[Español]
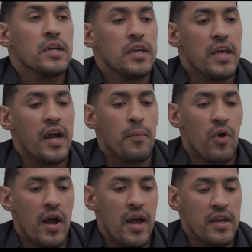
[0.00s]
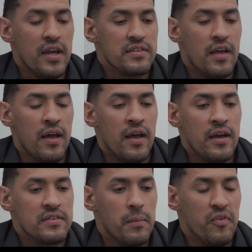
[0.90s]
Y llegamos ahí a
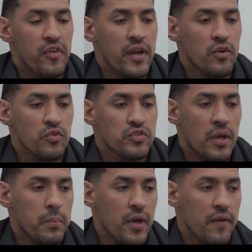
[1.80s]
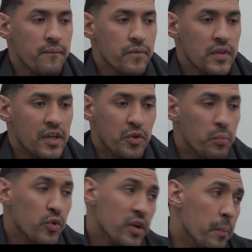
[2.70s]
esa semifinal con Serbia y todo
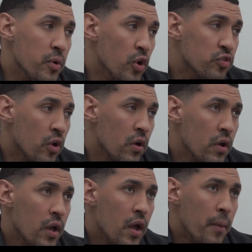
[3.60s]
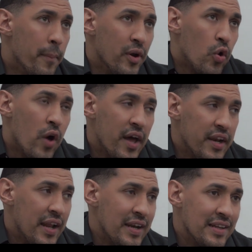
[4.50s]
el mundo nervioso, pero con
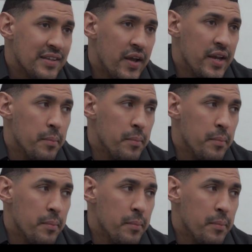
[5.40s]
adrenalina, ¿sabes?